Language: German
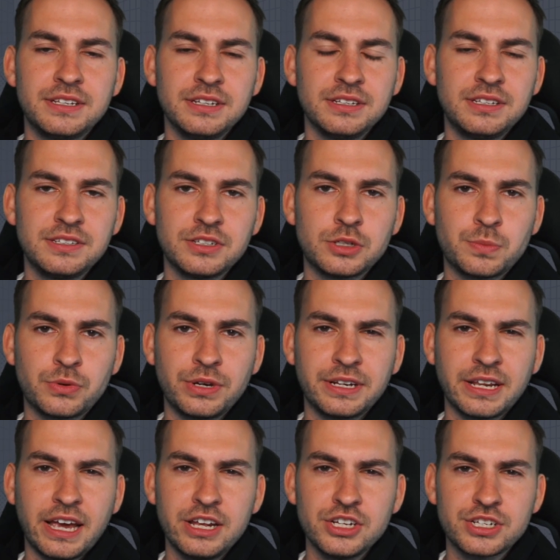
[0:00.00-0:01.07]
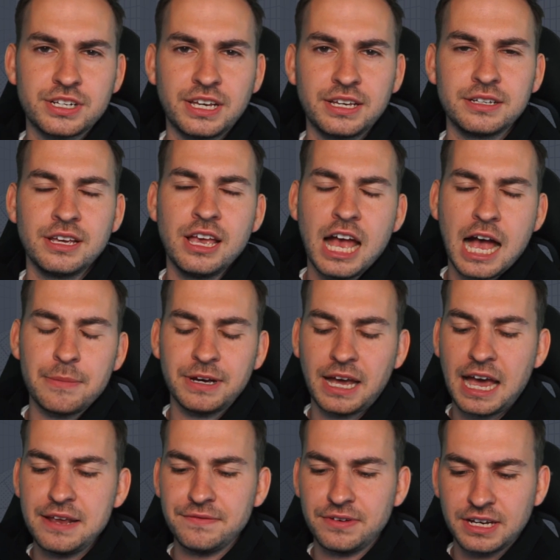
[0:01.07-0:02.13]
die in dieses Projekt einsteigen,
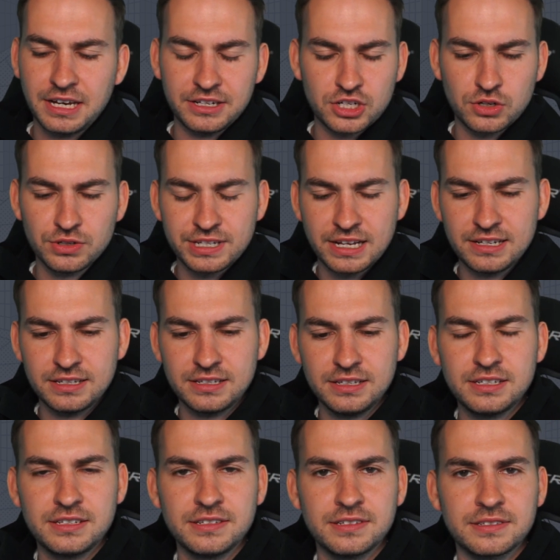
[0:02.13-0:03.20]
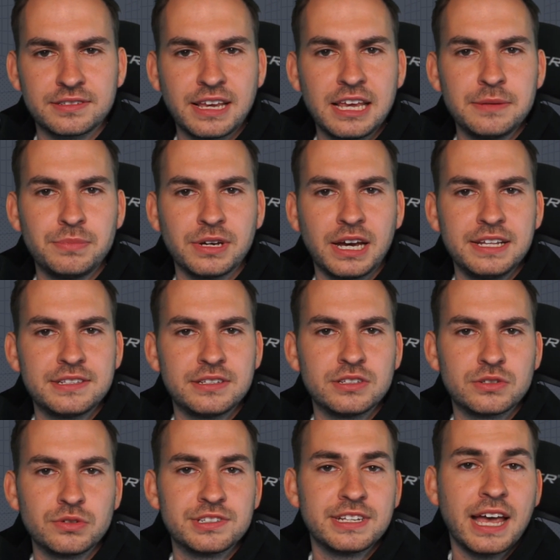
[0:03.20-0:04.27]
aber einfach halt schlussendlich nicht dieses Geld bereit
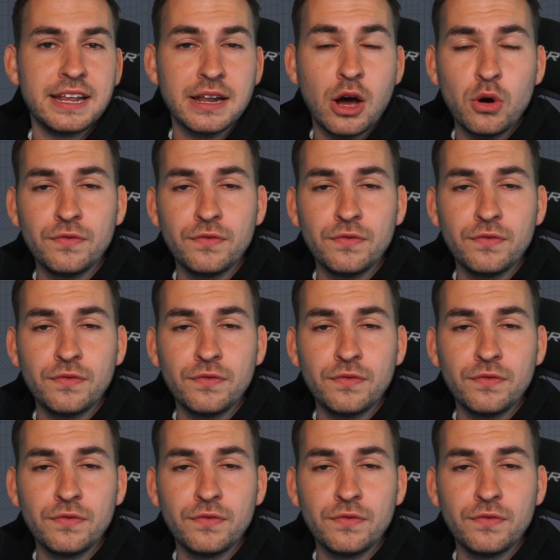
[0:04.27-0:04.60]
sind zu zahlen,